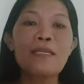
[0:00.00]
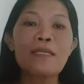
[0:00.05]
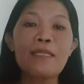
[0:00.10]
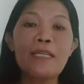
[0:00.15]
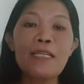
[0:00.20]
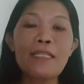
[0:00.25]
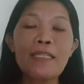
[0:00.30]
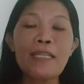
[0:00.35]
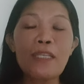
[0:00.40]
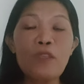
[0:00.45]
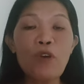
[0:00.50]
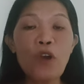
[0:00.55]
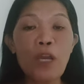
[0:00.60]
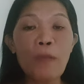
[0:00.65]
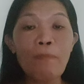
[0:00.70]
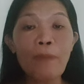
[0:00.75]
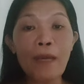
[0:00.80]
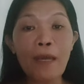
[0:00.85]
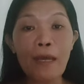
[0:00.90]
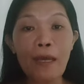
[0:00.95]

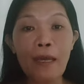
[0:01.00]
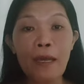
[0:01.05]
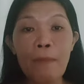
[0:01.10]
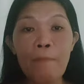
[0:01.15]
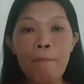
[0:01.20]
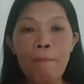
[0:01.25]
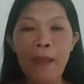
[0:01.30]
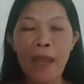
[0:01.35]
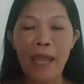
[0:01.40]
19,